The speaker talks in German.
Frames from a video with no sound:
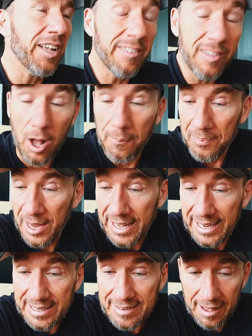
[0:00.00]
So,
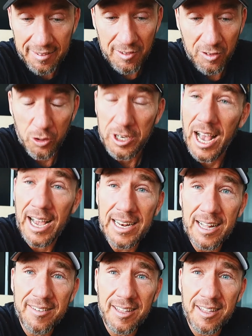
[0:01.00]
das sind so die Highlights